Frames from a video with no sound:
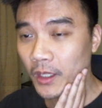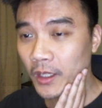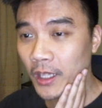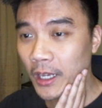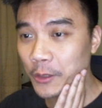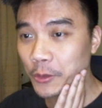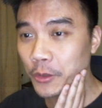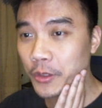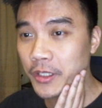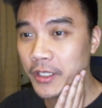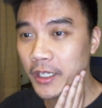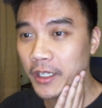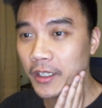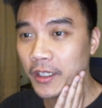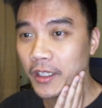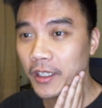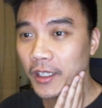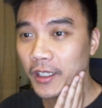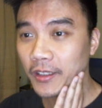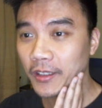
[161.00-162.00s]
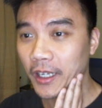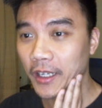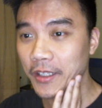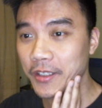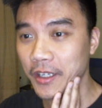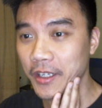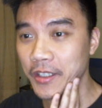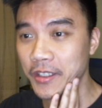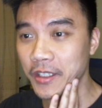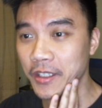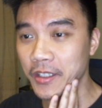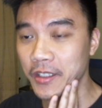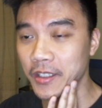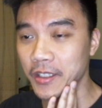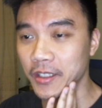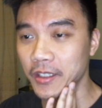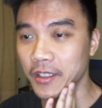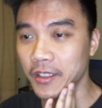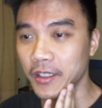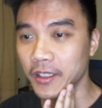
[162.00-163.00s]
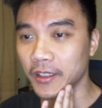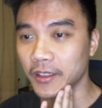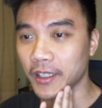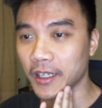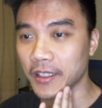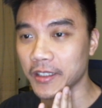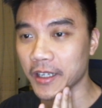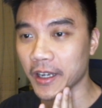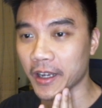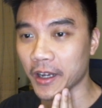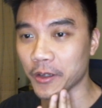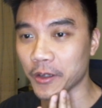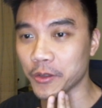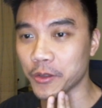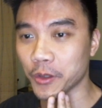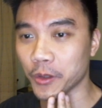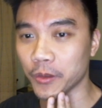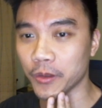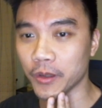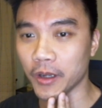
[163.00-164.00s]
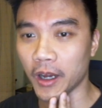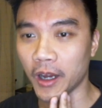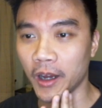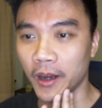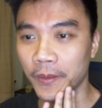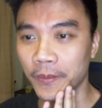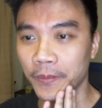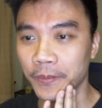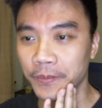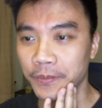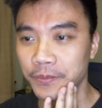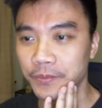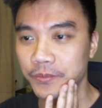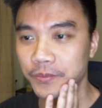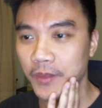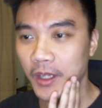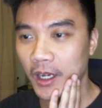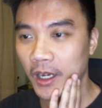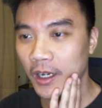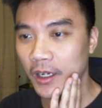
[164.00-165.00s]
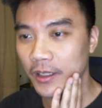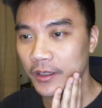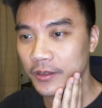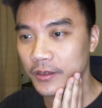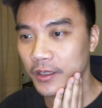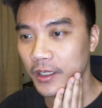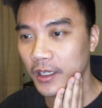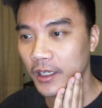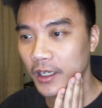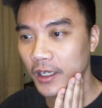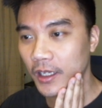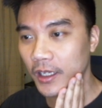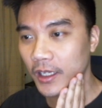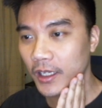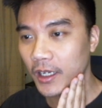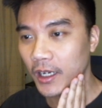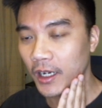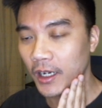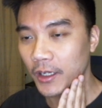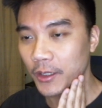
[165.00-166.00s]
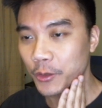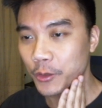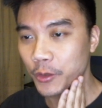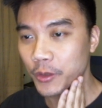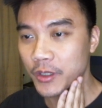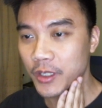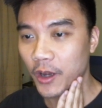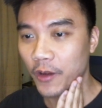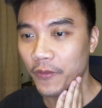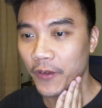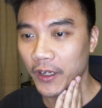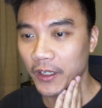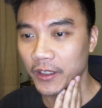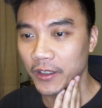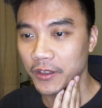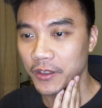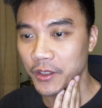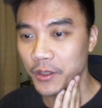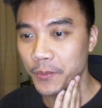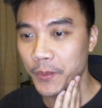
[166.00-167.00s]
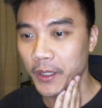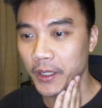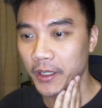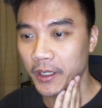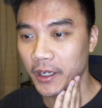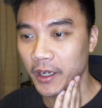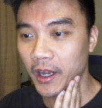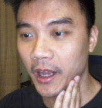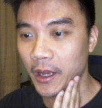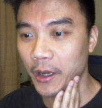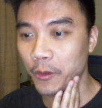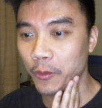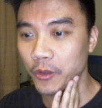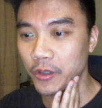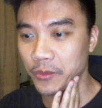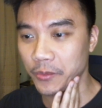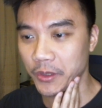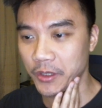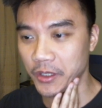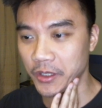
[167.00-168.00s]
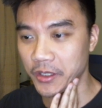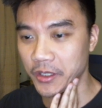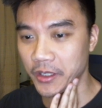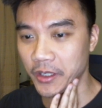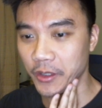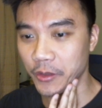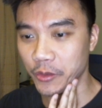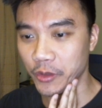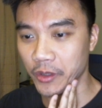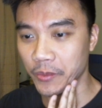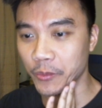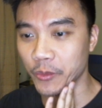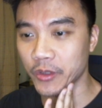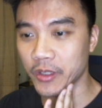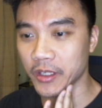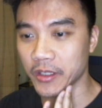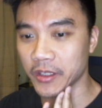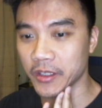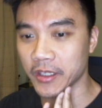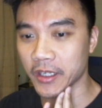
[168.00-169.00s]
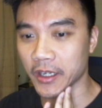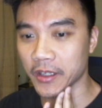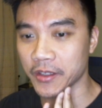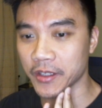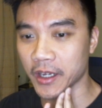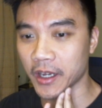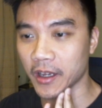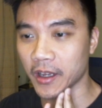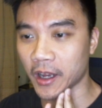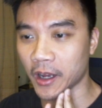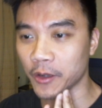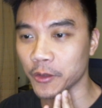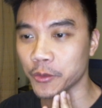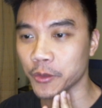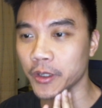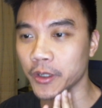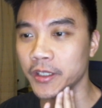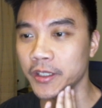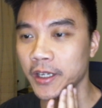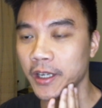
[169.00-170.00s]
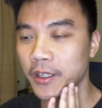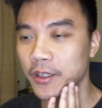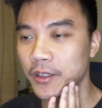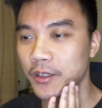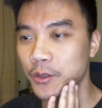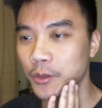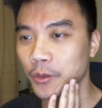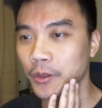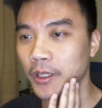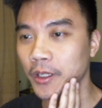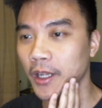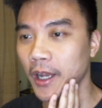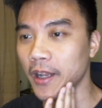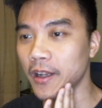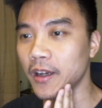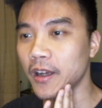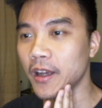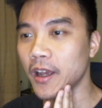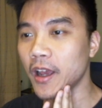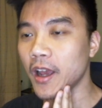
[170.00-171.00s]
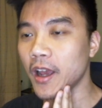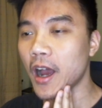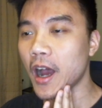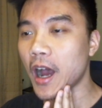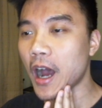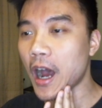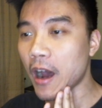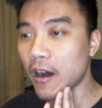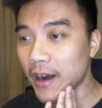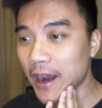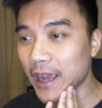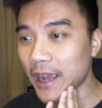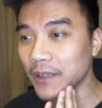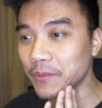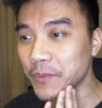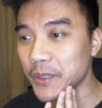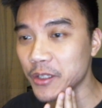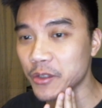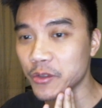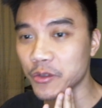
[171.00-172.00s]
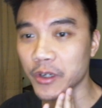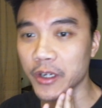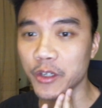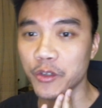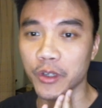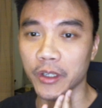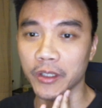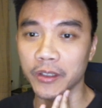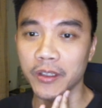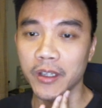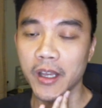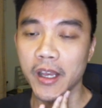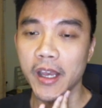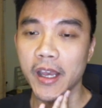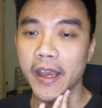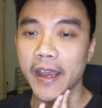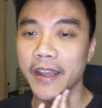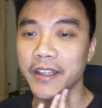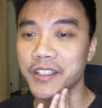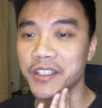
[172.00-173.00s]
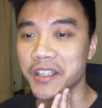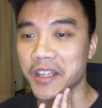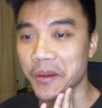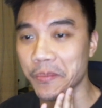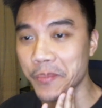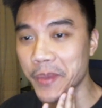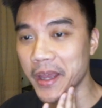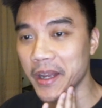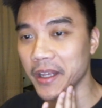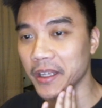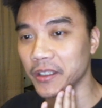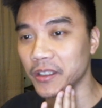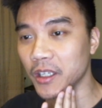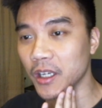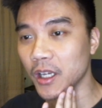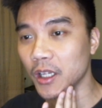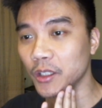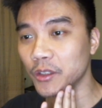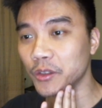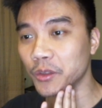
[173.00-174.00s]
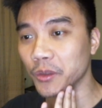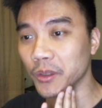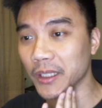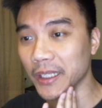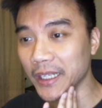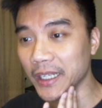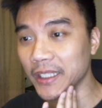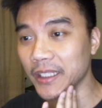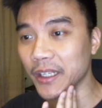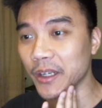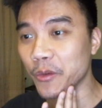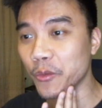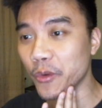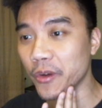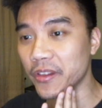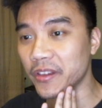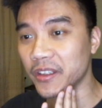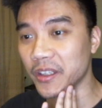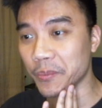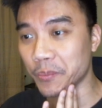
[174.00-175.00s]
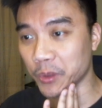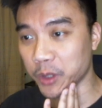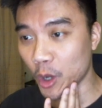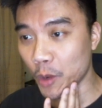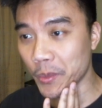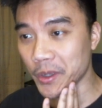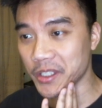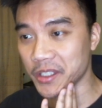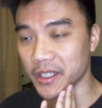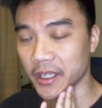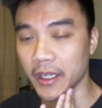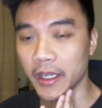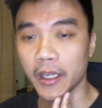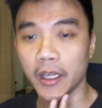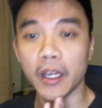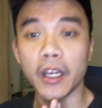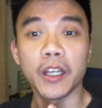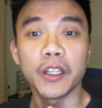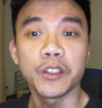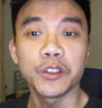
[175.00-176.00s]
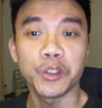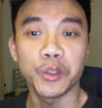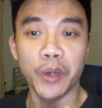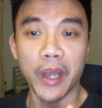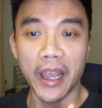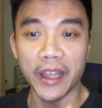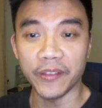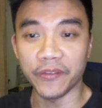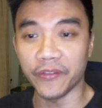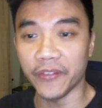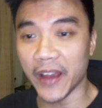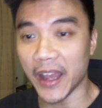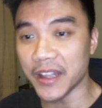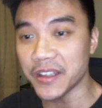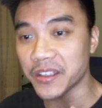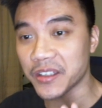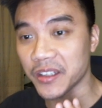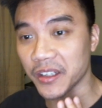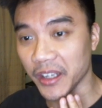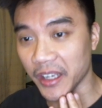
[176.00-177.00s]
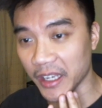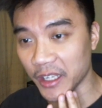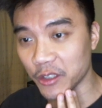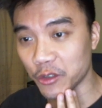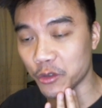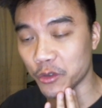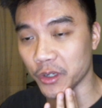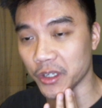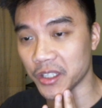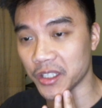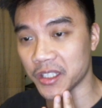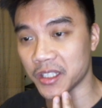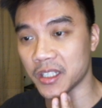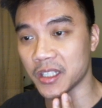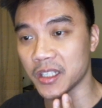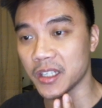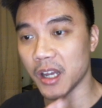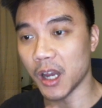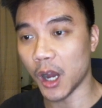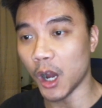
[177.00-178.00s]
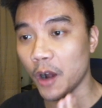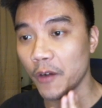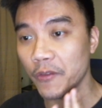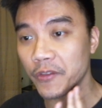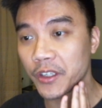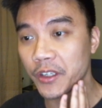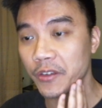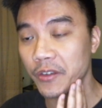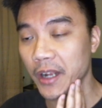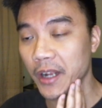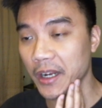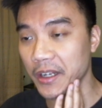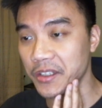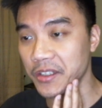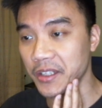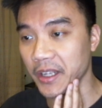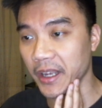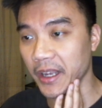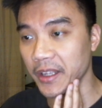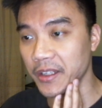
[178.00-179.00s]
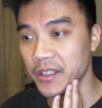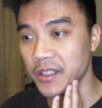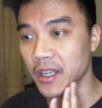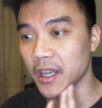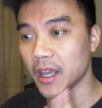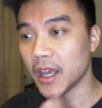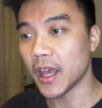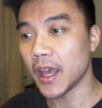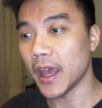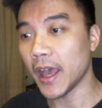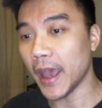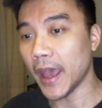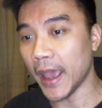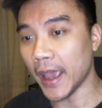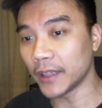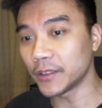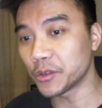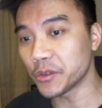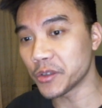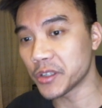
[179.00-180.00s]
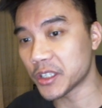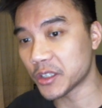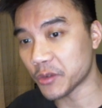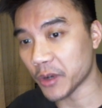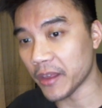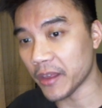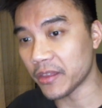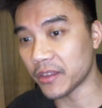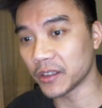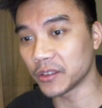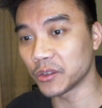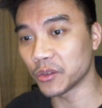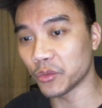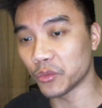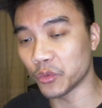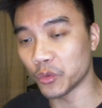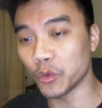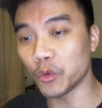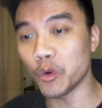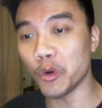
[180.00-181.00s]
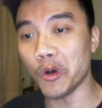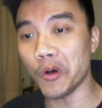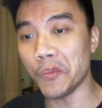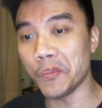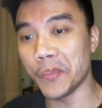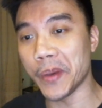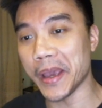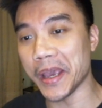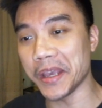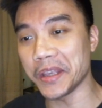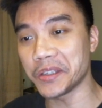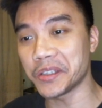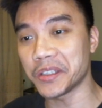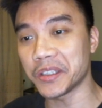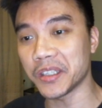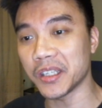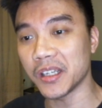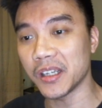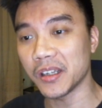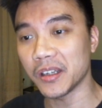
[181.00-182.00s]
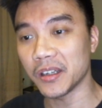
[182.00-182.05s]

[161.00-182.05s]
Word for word: 他说先，他前一阵子他才刚从呃呃。呃，去造访了日本跟韩国什么这些，所以目前是讲这样。好，所以现在重点来了。Our administration is committed to leading with diplomacy to advance the interests of the United States and to strengthen the rule-based